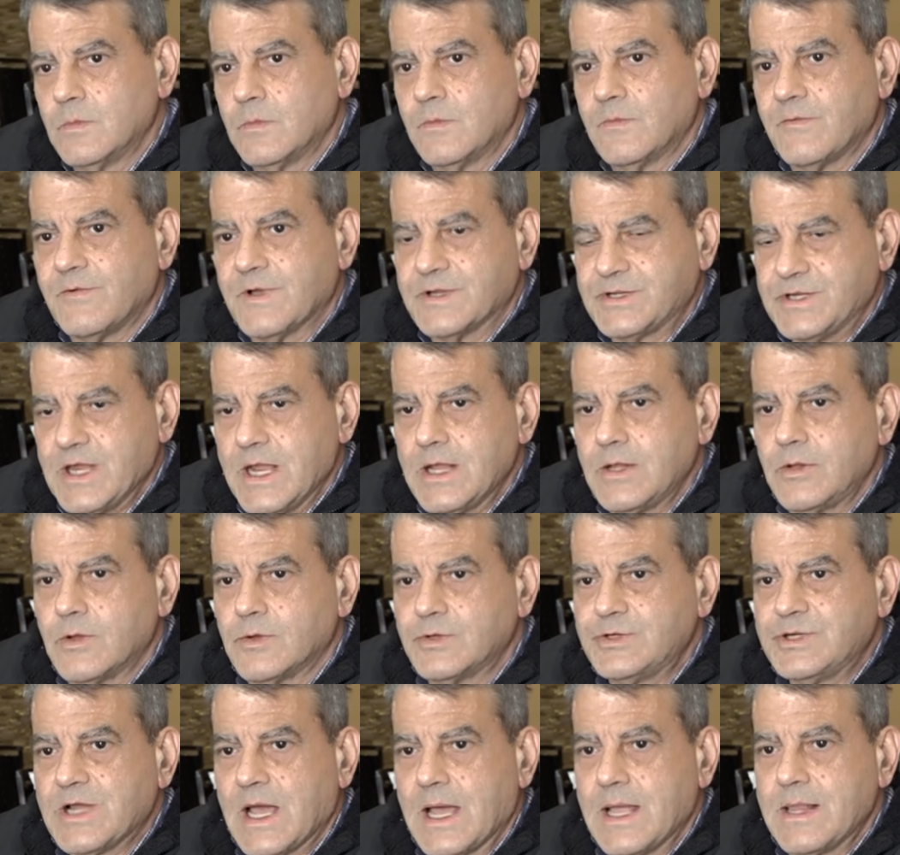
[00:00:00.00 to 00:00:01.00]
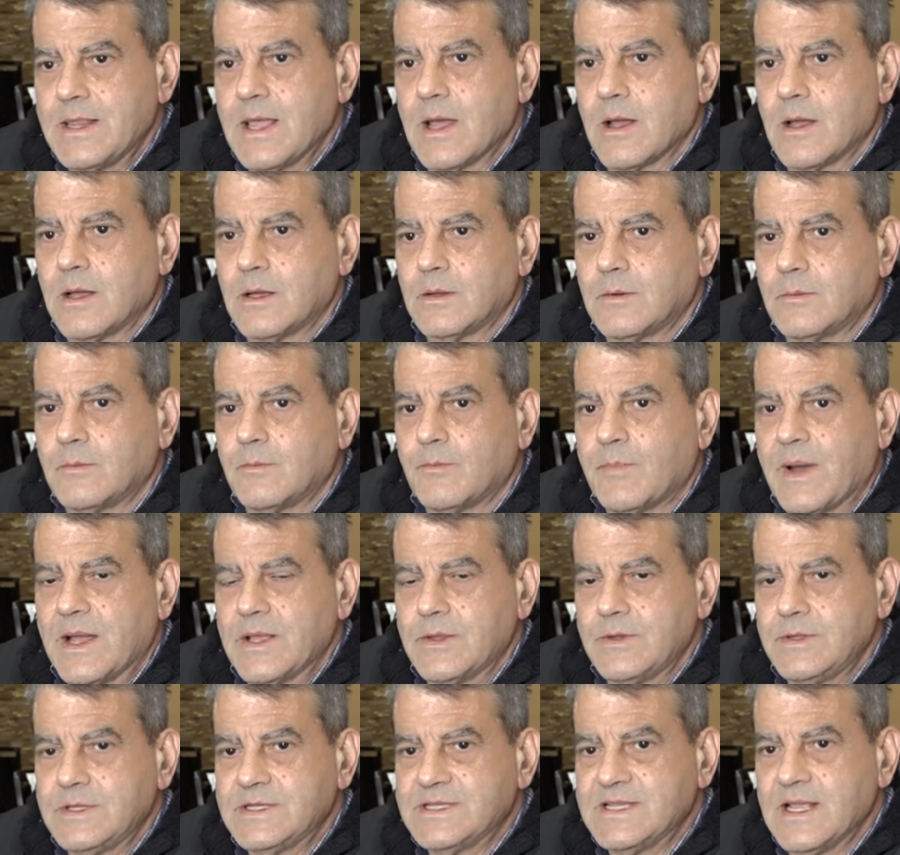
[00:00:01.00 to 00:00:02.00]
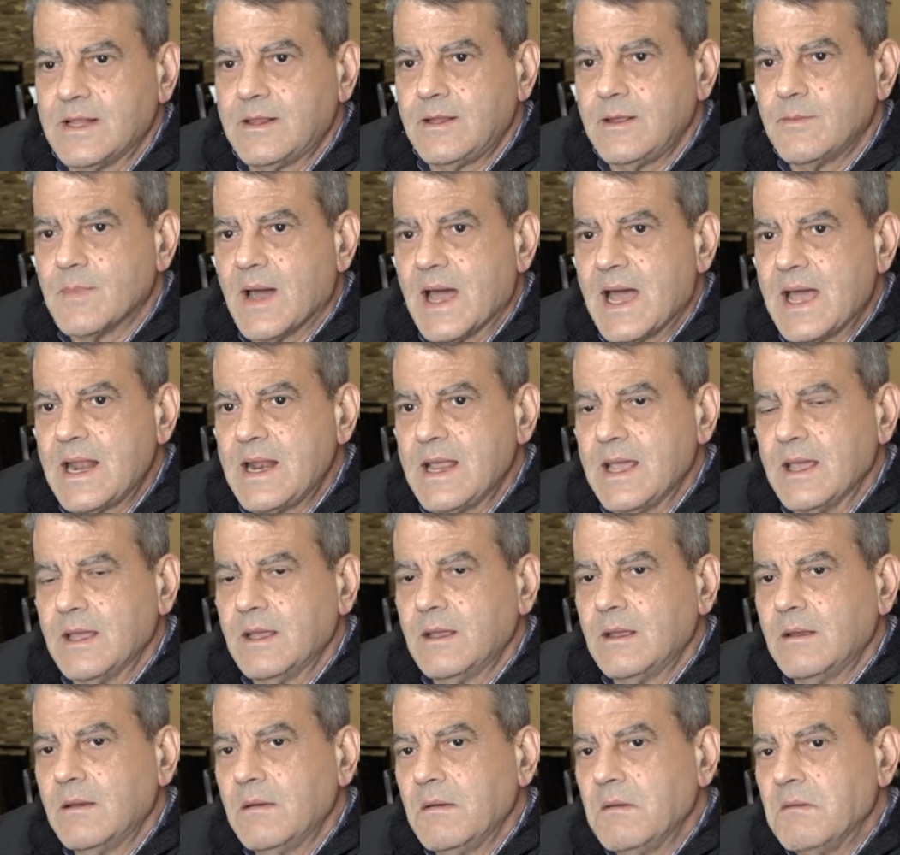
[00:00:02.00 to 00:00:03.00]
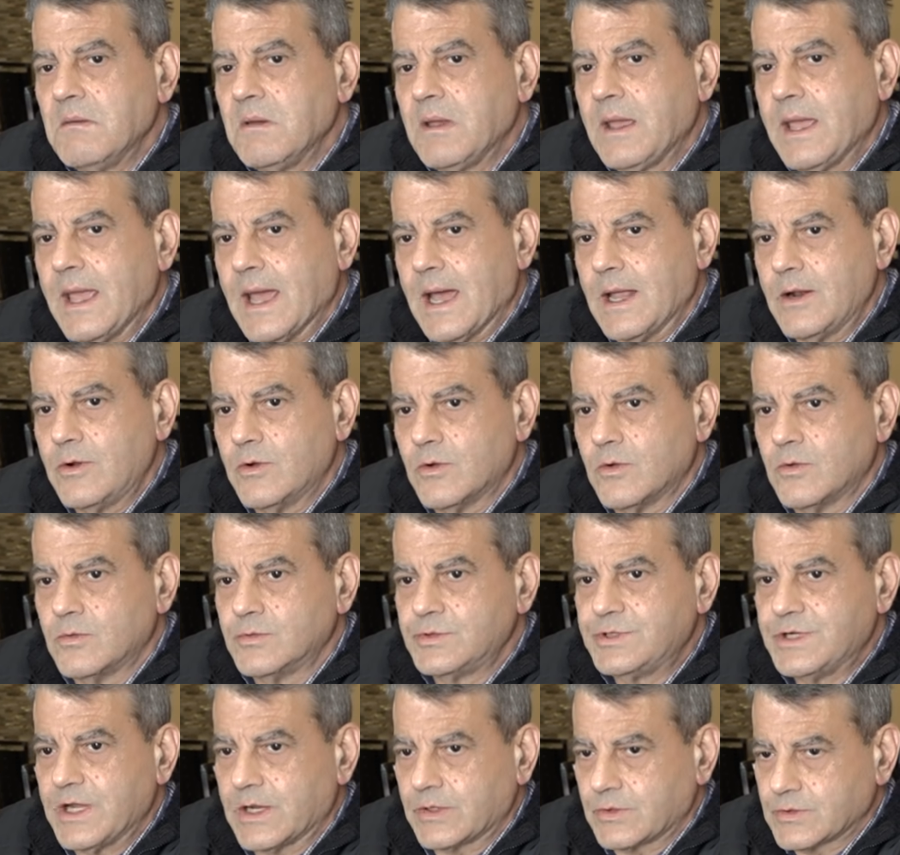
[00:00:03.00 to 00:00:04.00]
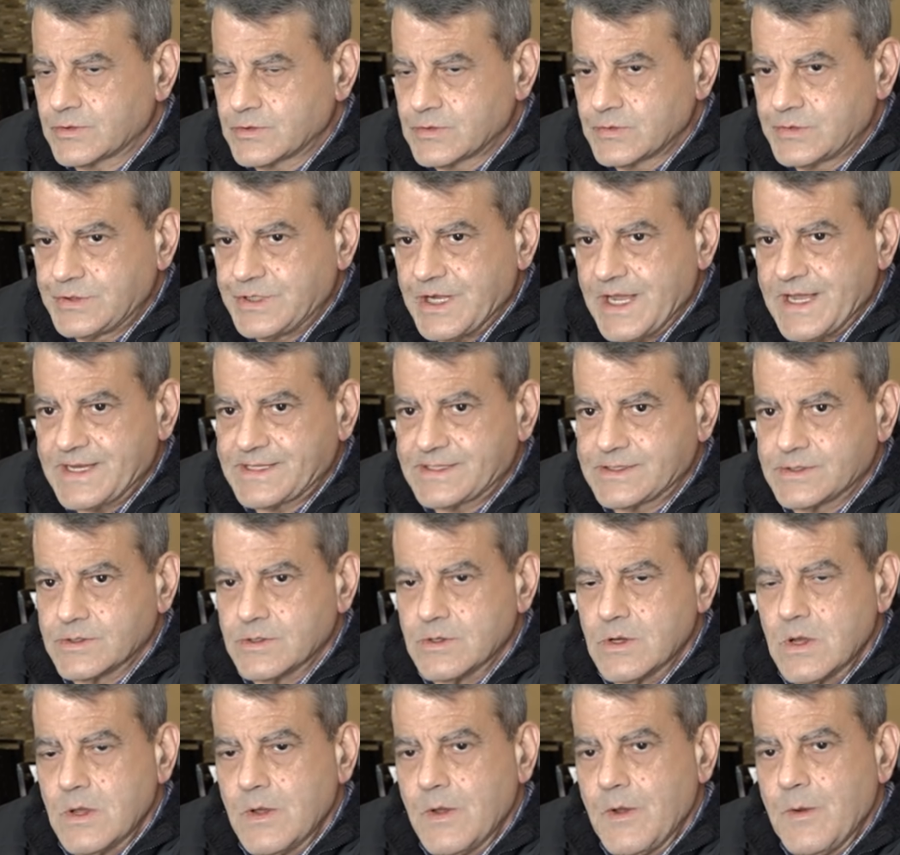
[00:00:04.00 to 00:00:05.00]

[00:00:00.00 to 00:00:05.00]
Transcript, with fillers: facendo già da un paio di settimane, che hanno un certo successo,